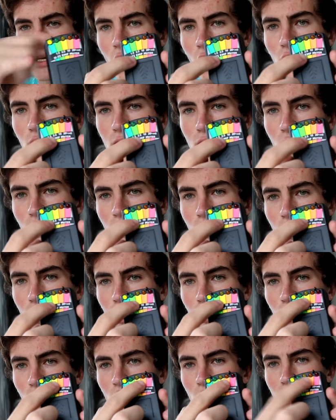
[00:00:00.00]
Aussitôt qu'il y
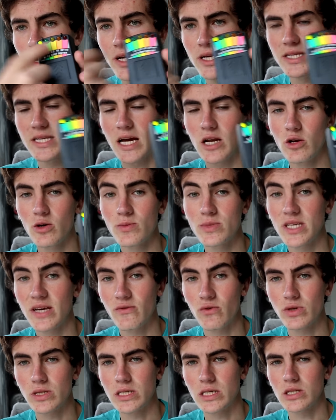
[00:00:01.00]
a une autre lumière qui s'allume, ça
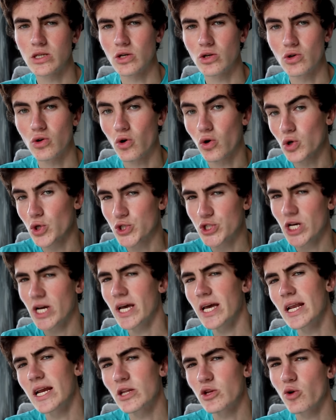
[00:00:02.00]
veut dire qu'il y a un champ
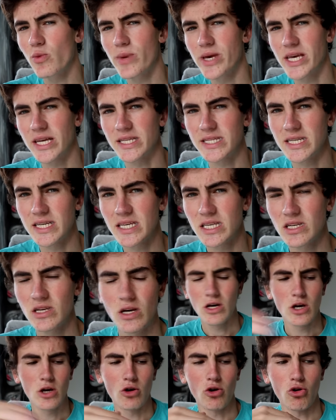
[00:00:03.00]
électromagnétique
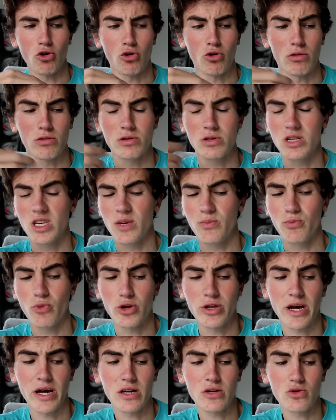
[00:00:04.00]
euh, qui
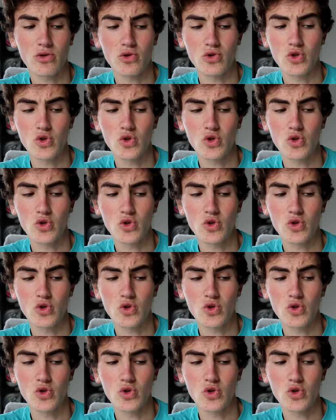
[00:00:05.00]
peut-être